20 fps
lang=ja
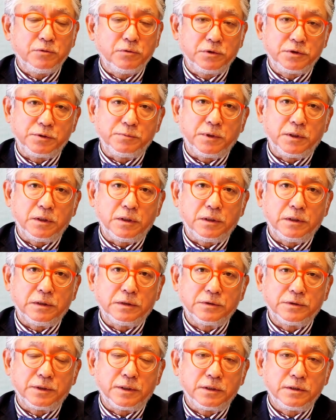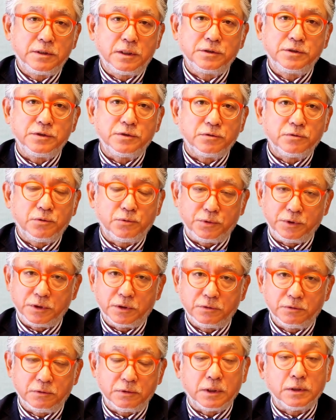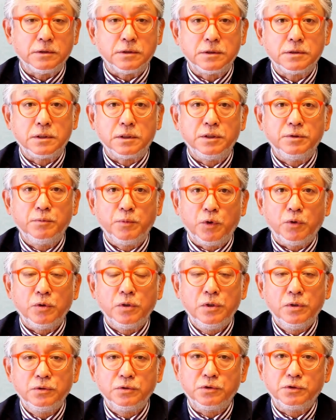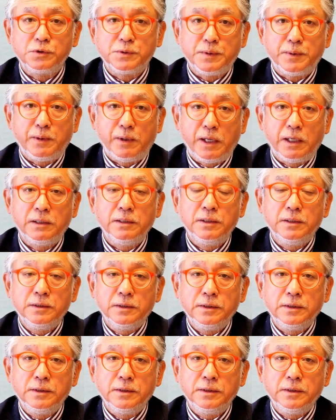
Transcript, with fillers: 東芝それは日立の得意なところなんですけれども東芝は、